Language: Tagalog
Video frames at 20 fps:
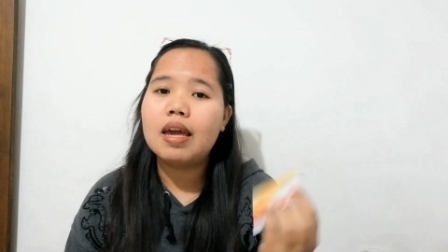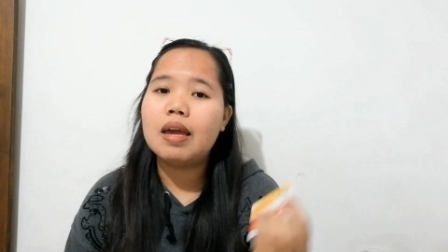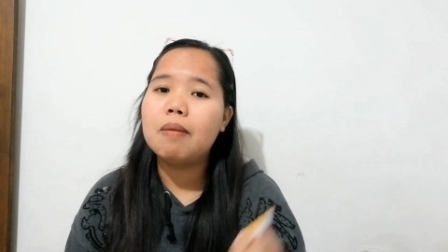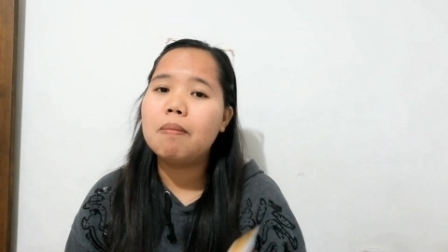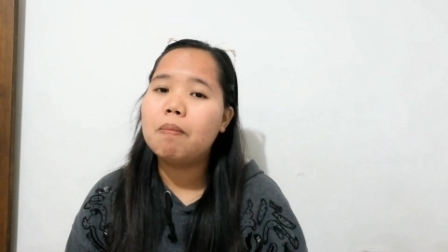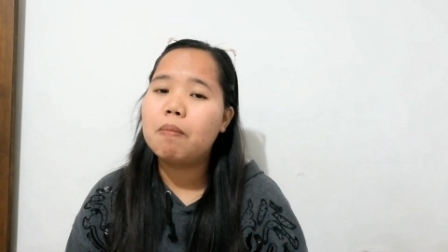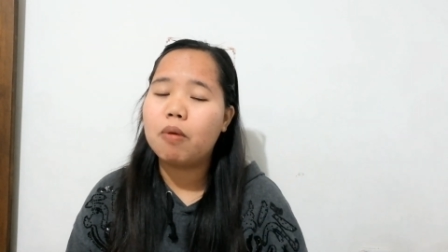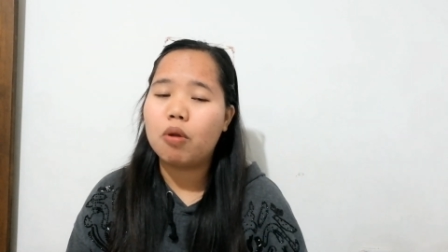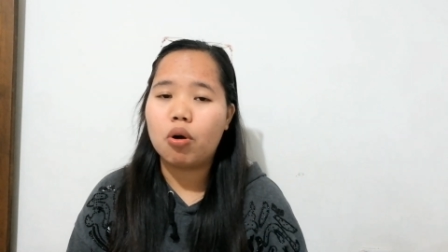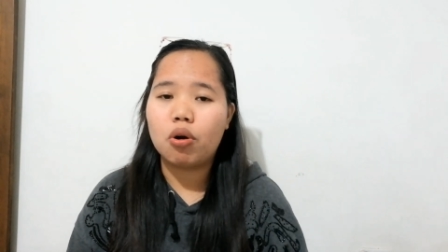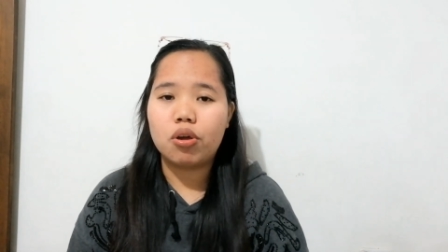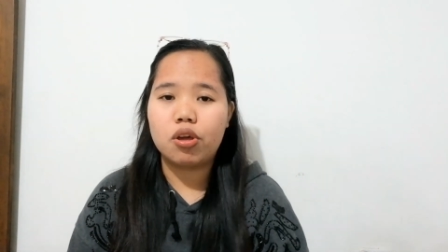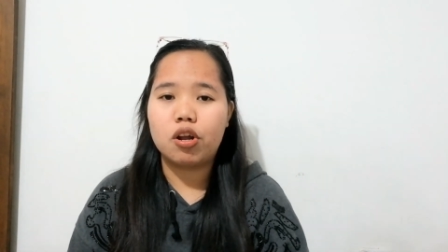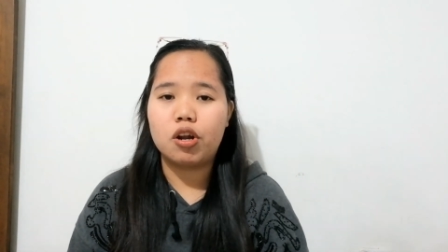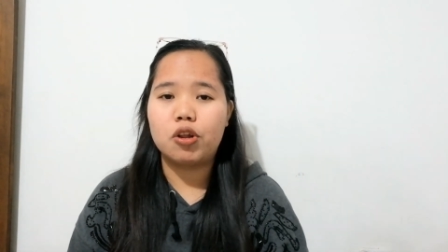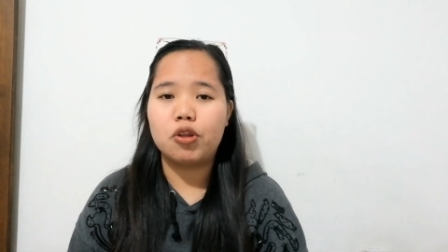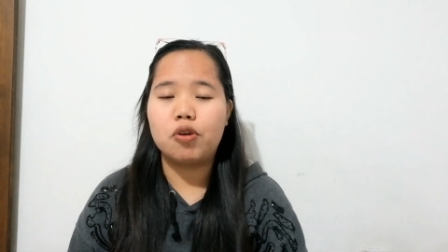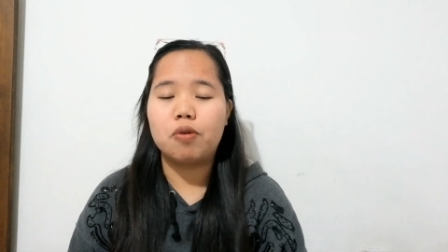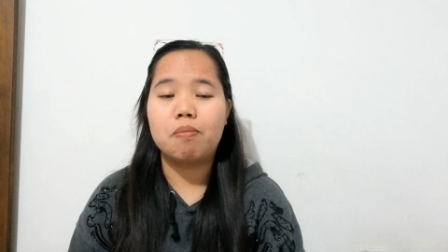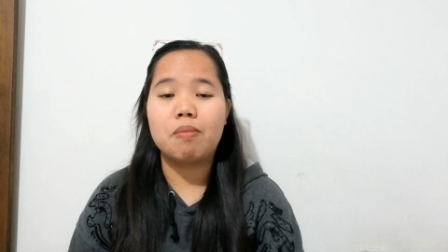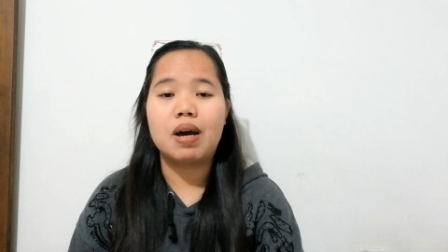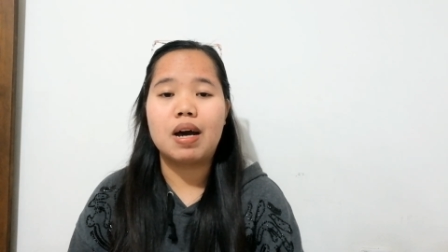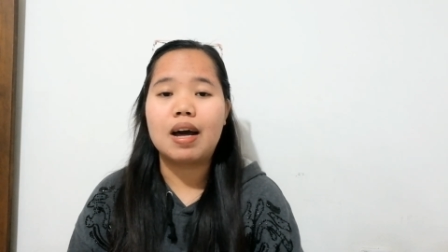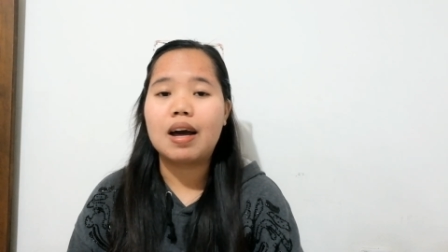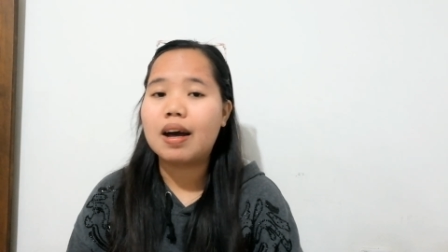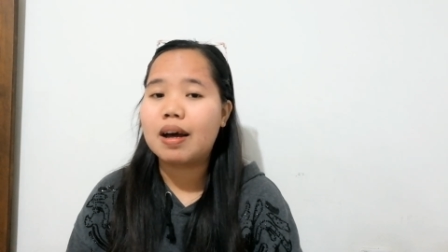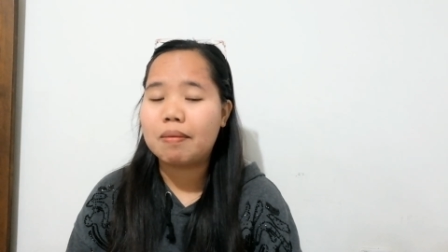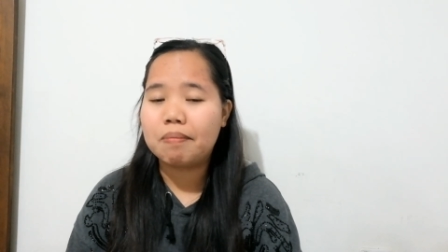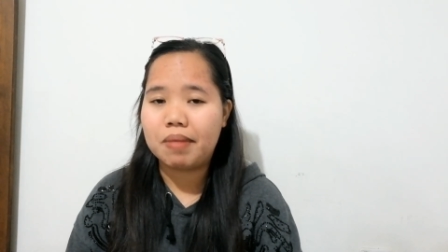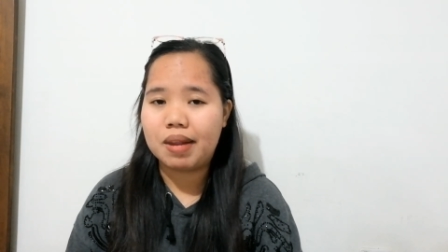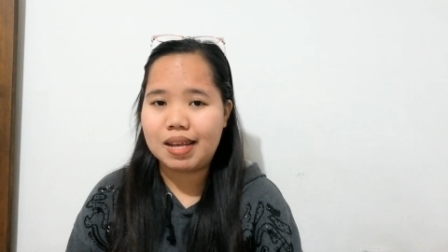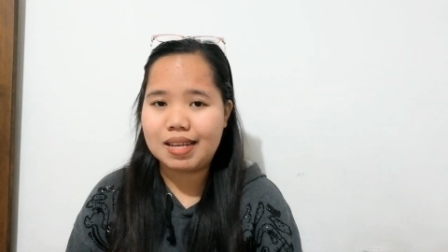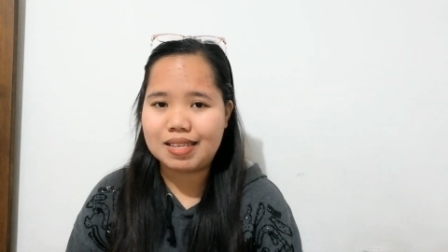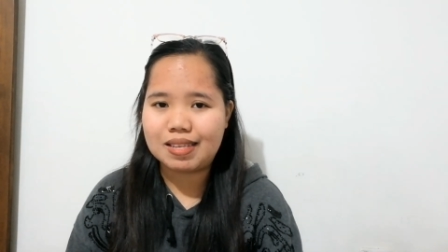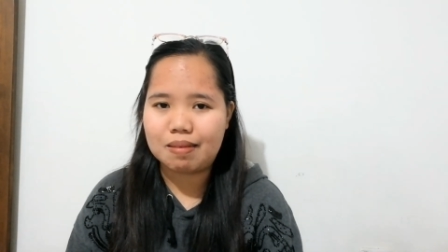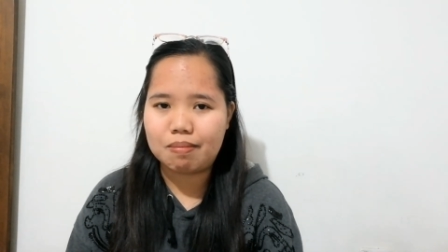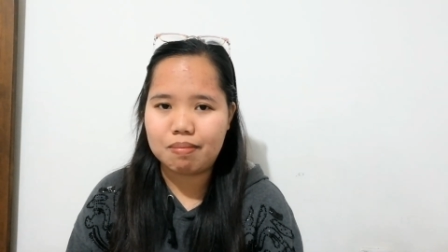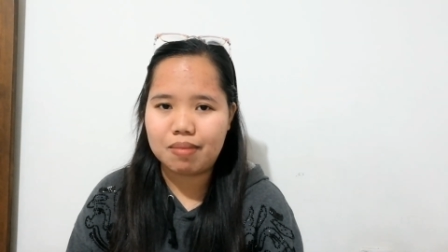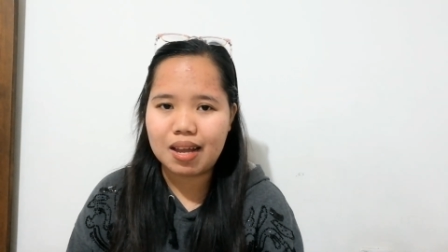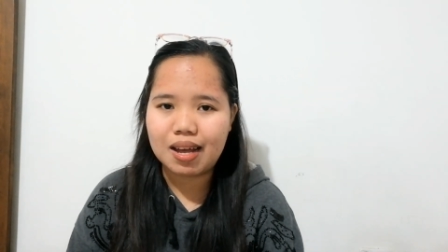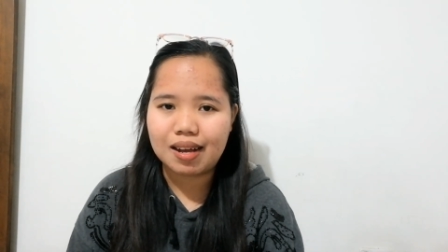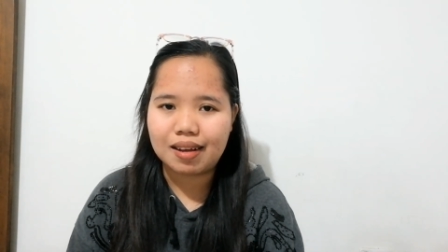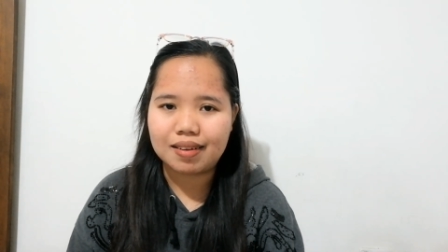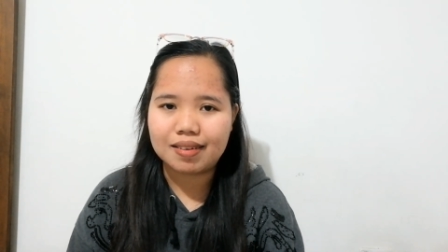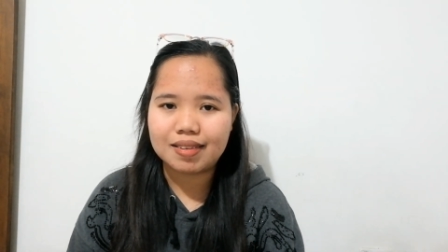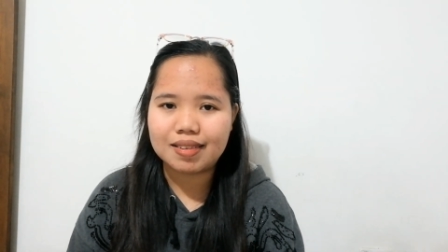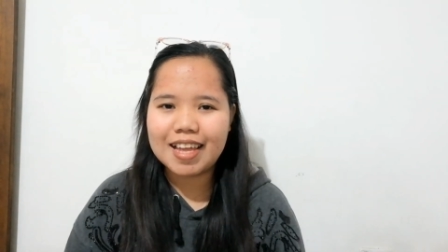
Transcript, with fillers: employer nyo mga ka-blessed vlog.